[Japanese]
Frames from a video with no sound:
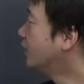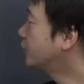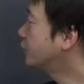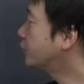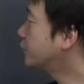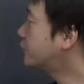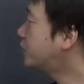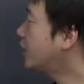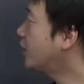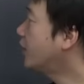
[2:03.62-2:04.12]

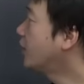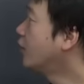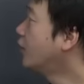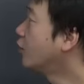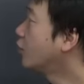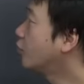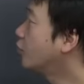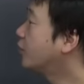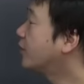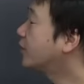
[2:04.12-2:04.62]
そして
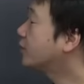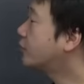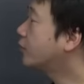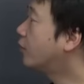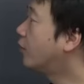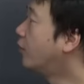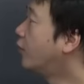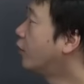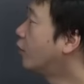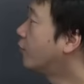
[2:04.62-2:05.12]
この
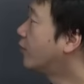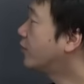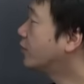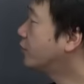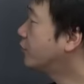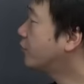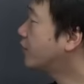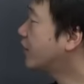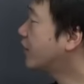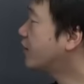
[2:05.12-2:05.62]
後和
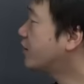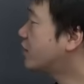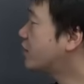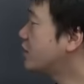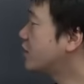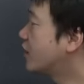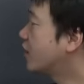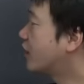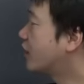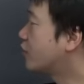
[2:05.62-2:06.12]
道開
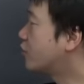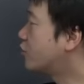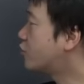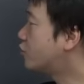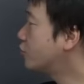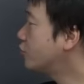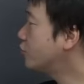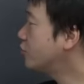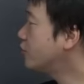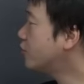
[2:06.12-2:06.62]
珎から
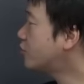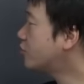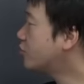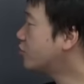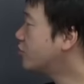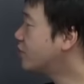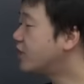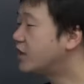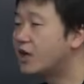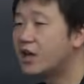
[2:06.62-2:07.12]
12種
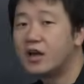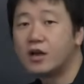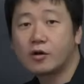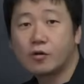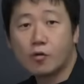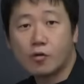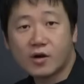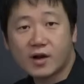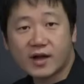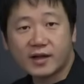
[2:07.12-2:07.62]
類
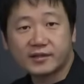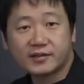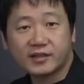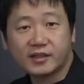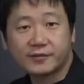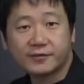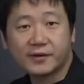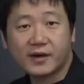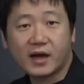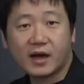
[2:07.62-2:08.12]
国家が
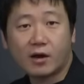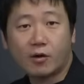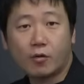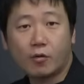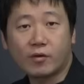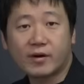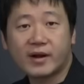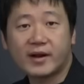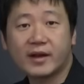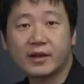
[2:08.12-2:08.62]
政府が
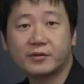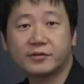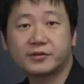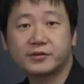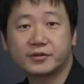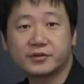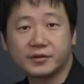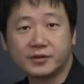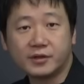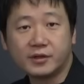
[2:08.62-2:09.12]
お金を
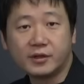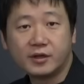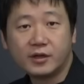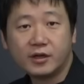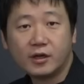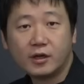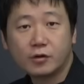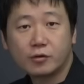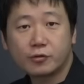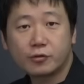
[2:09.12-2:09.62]
作る、
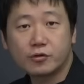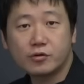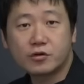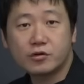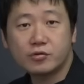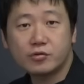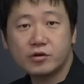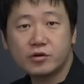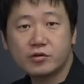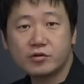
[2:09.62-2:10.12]
この
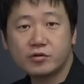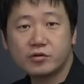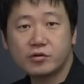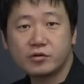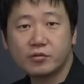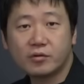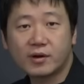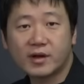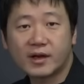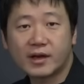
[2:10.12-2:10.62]
12種類
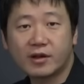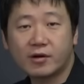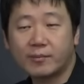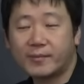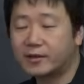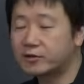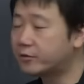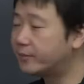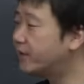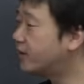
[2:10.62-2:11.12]
のお金を
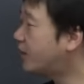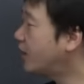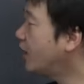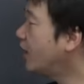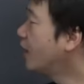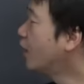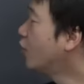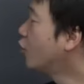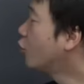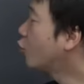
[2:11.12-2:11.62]
まとめ
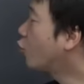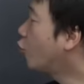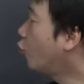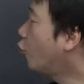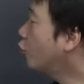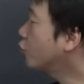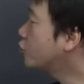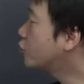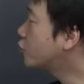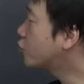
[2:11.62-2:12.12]
て
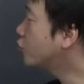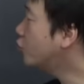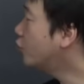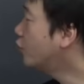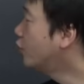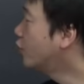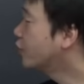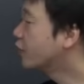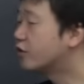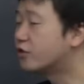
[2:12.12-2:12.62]
公帳
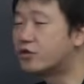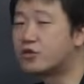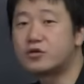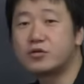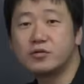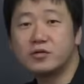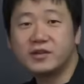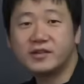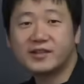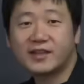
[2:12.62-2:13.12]

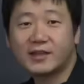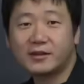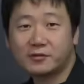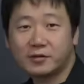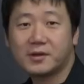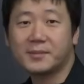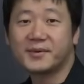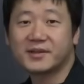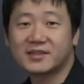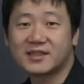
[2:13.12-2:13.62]
12銭
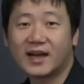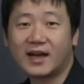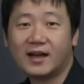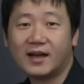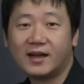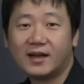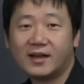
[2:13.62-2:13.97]
と言いました。